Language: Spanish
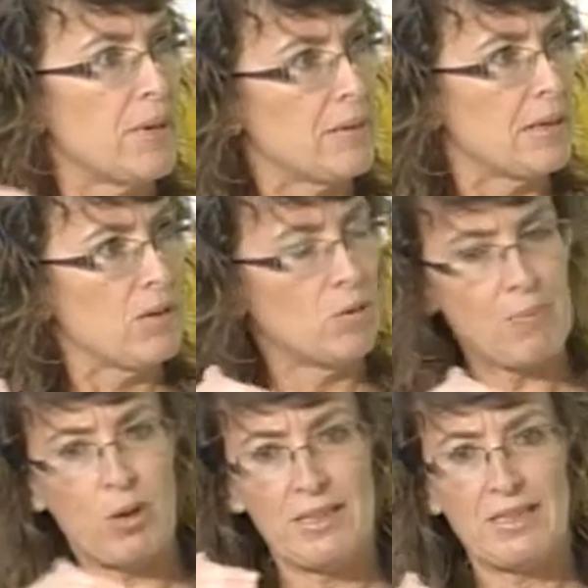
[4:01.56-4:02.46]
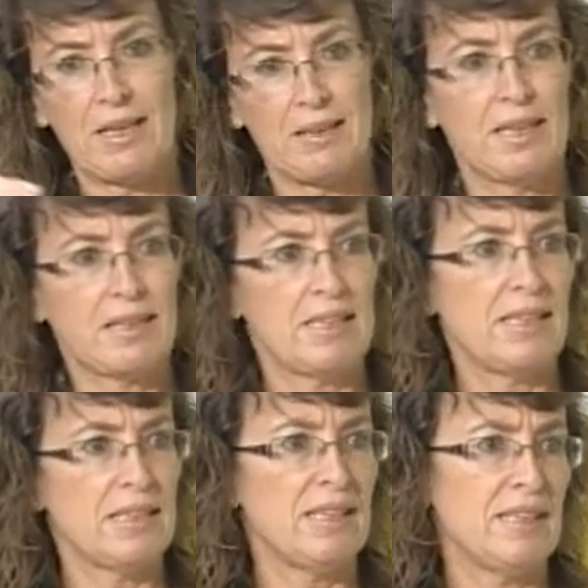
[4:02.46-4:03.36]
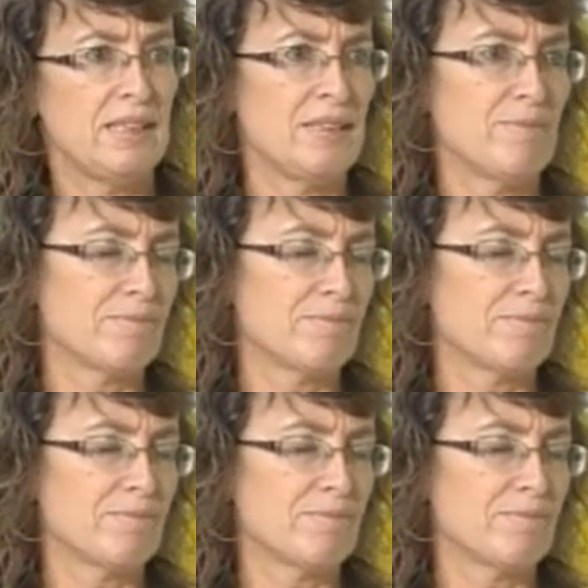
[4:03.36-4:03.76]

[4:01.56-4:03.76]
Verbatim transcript: eh, una política de,